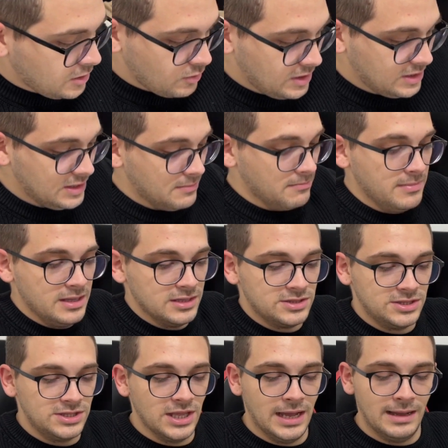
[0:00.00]
Quindi
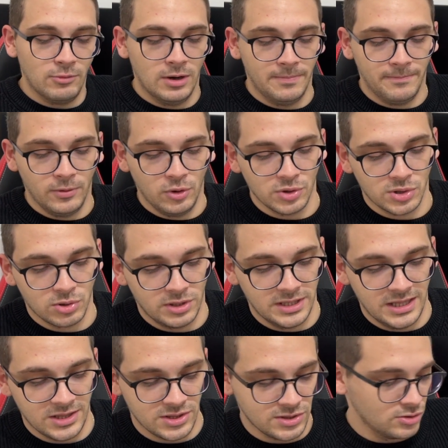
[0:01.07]
mettiamo a posto
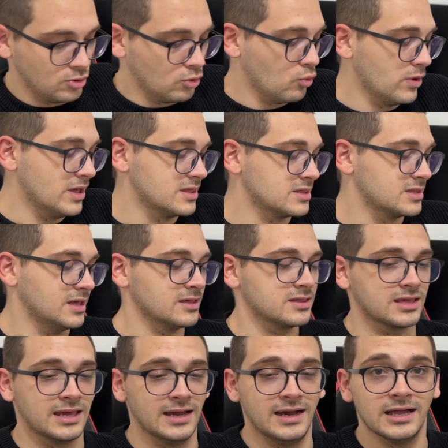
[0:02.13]
adesso questa
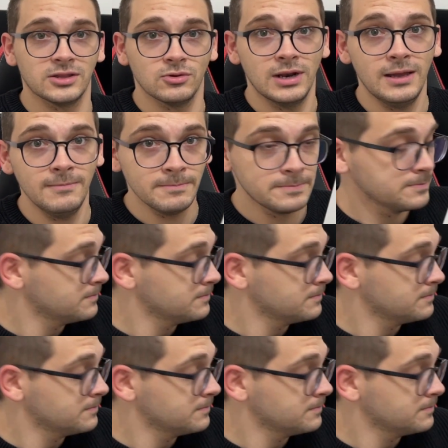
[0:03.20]
scatola